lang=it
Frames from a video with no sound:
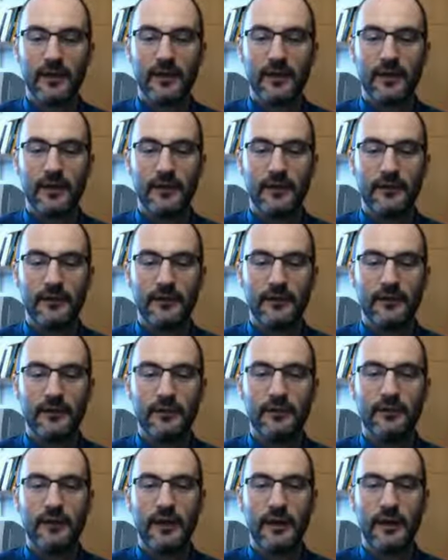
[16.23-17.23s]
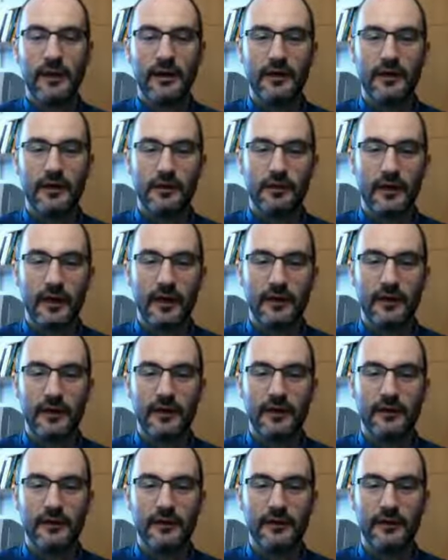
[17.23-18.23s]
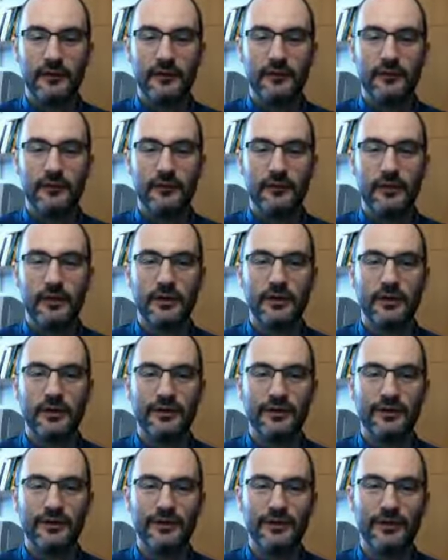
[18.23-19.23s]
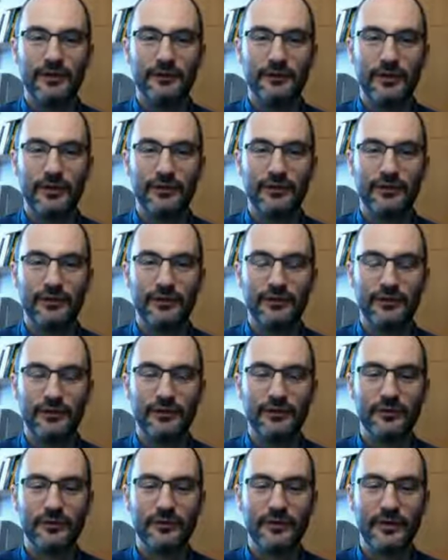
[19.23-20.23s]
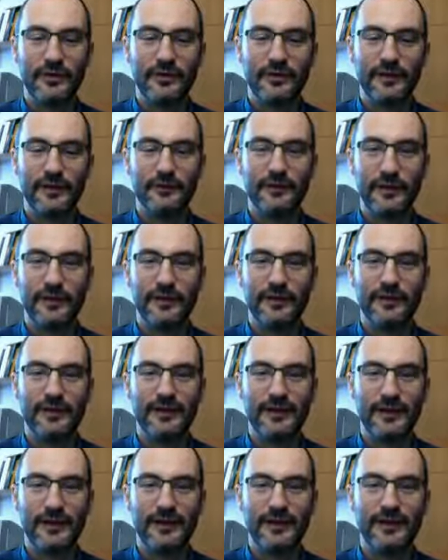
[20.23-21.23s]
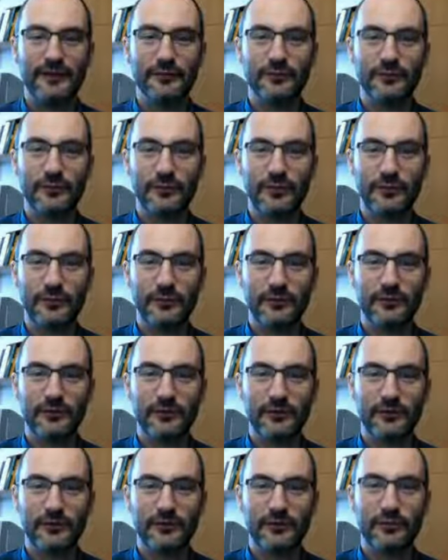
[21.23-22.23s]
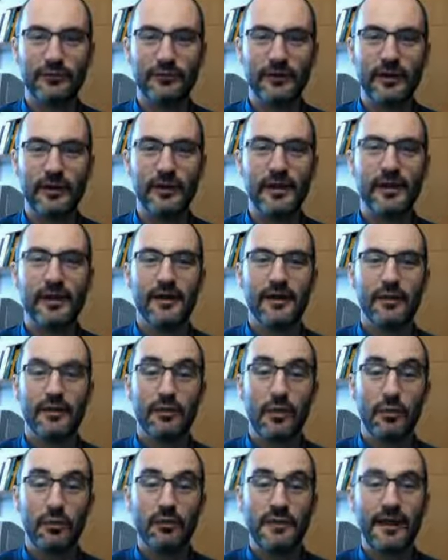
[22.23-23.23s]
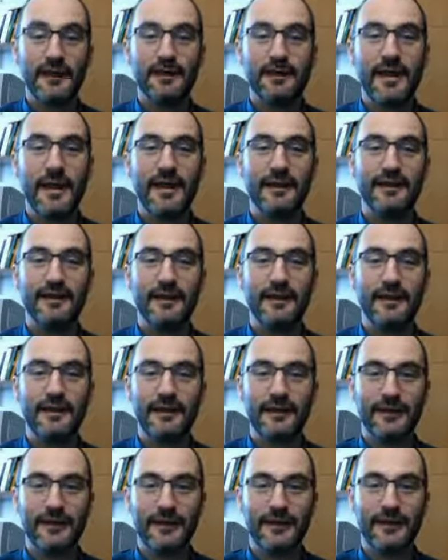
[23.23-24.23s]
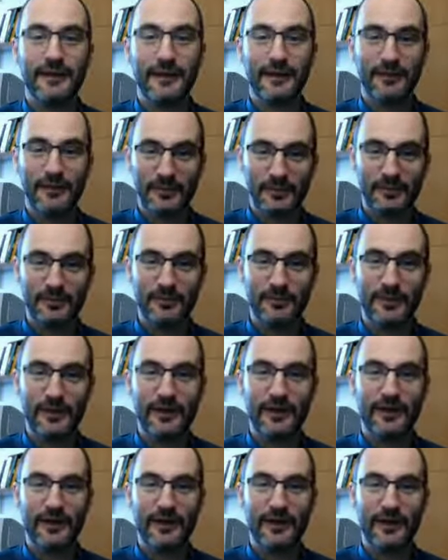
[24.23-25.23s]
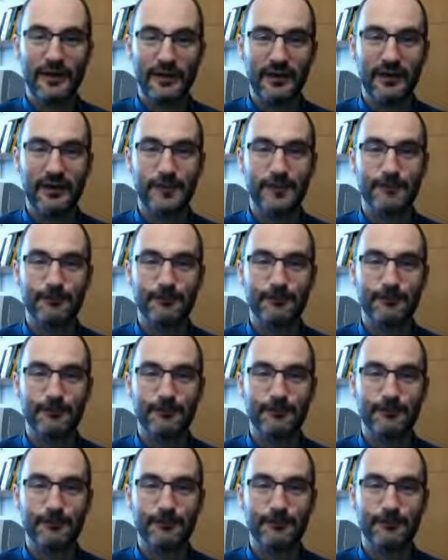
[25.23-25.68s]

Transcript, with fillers: e di fronte alla quale eh, noi spesso ci siamo trovati in braghi di tela e non sapevamo cosa rispondere. Dopo tanti anni eh, nella disciplina e